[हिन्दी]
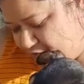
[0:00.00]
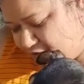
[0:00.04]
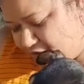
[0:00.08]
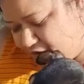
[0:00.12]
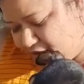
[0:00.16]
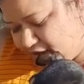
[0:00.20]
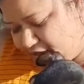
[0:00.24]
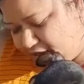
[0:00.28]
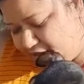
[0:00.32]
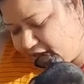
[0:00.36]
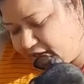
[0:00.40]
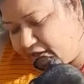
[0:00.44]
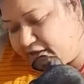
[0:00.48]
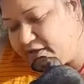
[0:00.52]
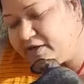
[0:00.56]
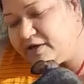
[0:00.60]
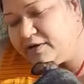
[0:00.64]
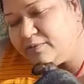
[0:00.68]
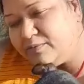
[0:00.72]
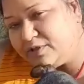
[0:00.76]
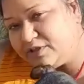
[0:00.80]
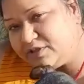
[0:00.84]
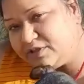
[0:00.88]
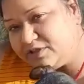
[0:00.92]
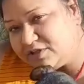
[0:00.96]
बहुत
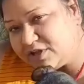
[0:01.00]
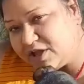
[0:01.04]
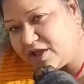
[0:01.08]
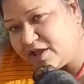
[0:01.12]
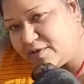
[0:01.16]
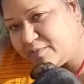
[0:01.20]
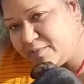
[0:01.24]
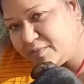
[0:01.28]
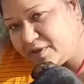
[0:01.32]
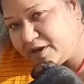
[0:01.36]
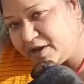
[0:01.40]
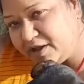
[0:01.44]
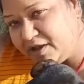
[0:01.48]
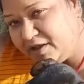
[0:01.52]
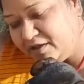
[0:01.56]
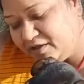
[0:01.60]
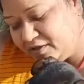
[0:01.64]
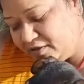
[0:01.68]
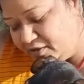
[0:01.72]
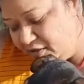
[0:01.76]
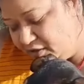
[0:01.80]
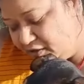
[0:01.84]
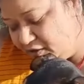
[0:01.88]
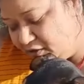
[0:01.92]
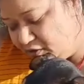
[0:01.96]
टैलेंटेड बच्चा है मेरा
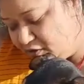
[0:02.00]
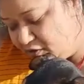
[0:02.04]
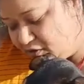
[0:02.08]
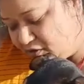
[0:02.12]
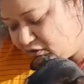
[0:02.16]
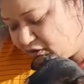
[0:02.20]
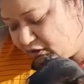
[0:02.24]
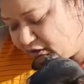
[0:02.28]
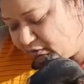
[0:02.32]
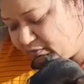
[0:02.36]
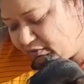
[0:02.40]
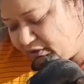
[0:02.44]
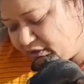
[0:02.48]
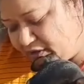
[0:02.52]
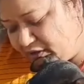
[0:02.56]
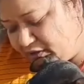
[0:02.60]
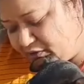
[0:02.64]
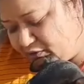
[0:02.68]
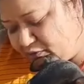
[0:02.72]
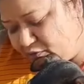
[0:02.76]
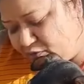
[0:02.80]
और हमें